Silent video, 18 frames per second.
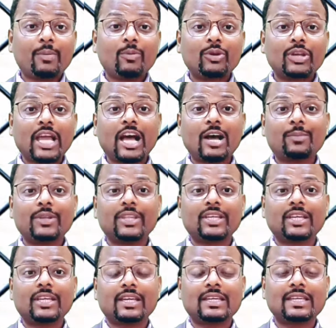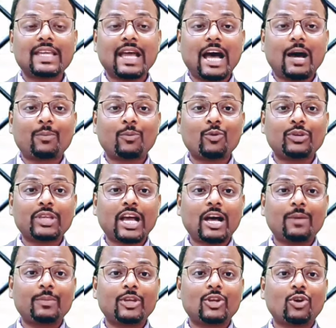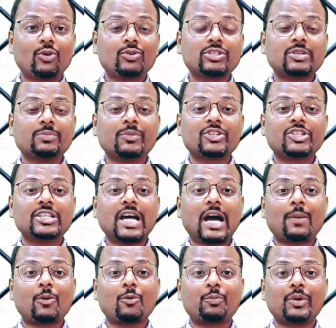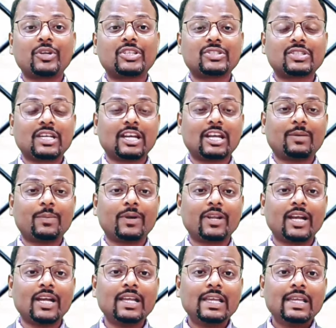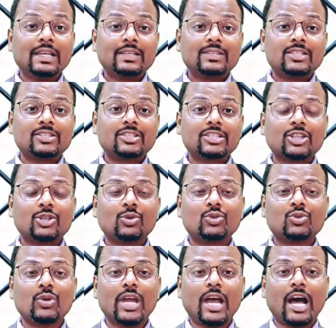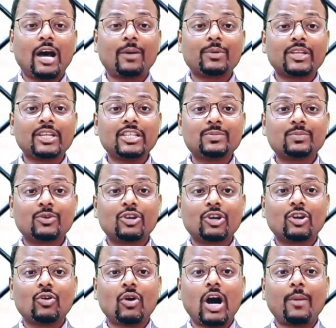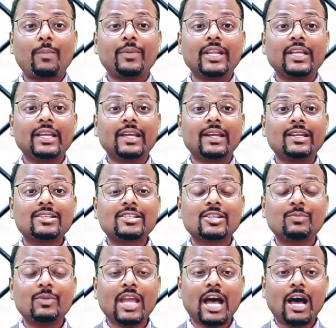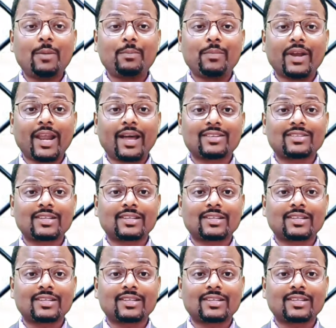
अब हम लोग यहाँ पे देखेंगे कि आपको यहाँ पे कौन सी मशीन आपको परचेस करना पड़ेगा जिसके थ्रू जो है आप इस प्रोडक्ट को अपने इंडस्ट्री में आप बना